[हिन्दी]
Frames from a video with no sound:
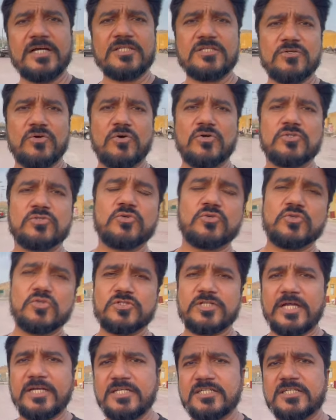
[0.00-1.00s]
गज और
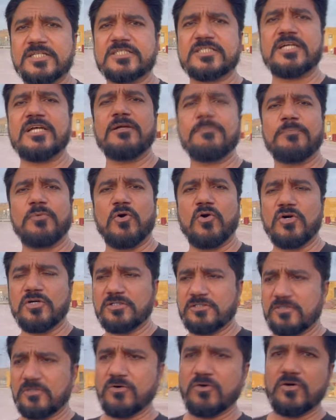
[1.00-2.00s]
240 गज के प्लॉट
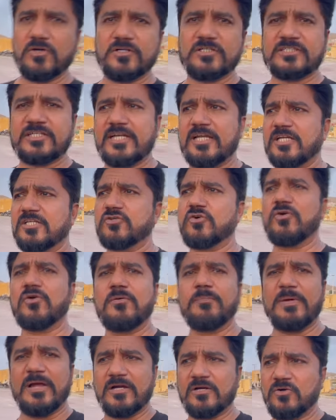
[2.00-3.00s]
और इसके जो है
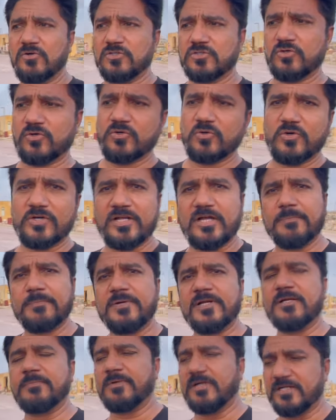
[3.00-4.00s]
बेंगलोर जो इन्होंने
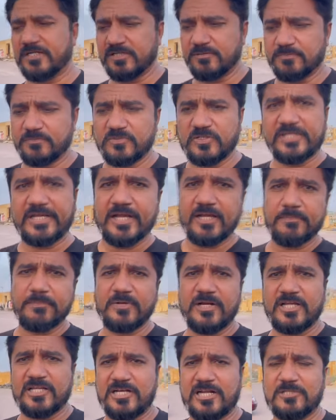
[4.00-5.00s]
अपने बिल्डिंग दिए हैं
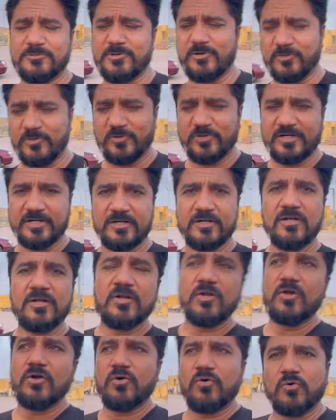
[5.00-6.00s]
नया नाजमाबाद ने
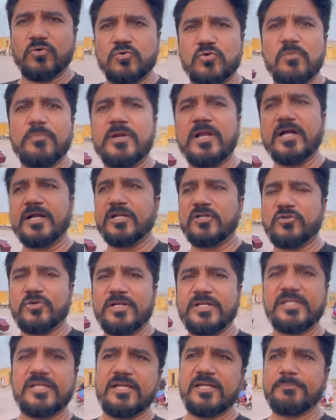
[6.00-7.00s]
उनको मिला के जो है
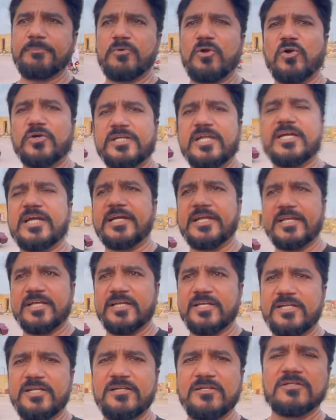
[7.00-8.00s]
ना ये प्लॉट की
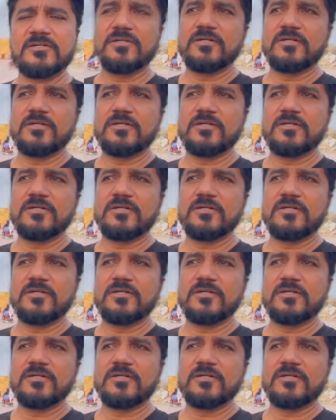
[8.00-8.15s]
कैटेगरी है